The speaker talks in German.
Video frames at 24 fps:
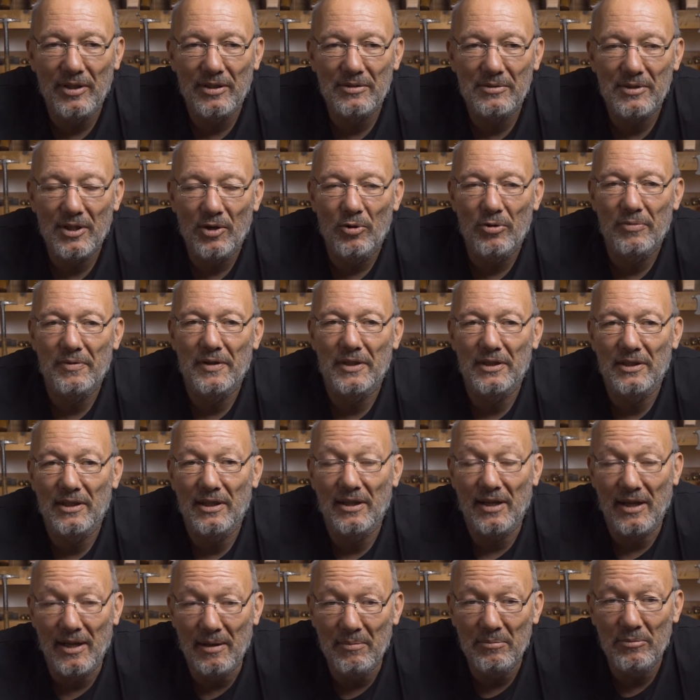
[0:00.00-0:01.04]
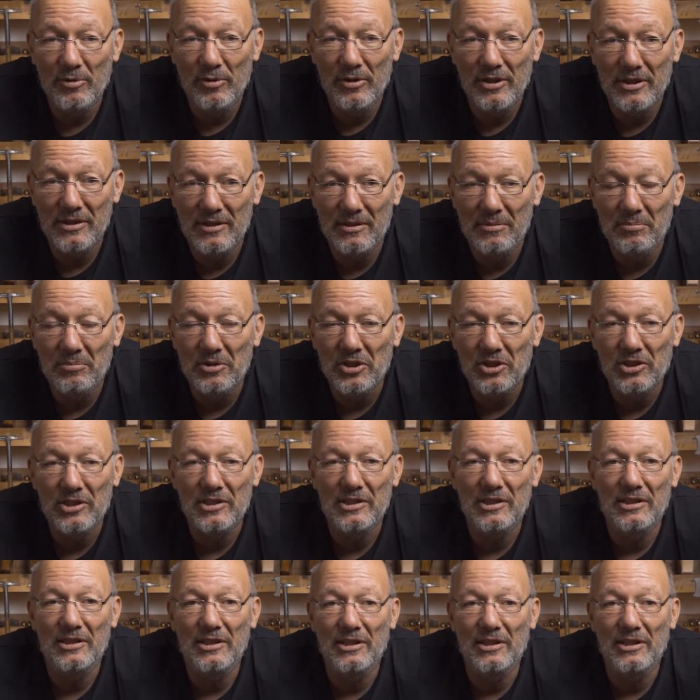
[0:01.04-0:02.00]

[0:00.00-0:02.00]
einem sehr hochwertigen Ebenholz mit diesen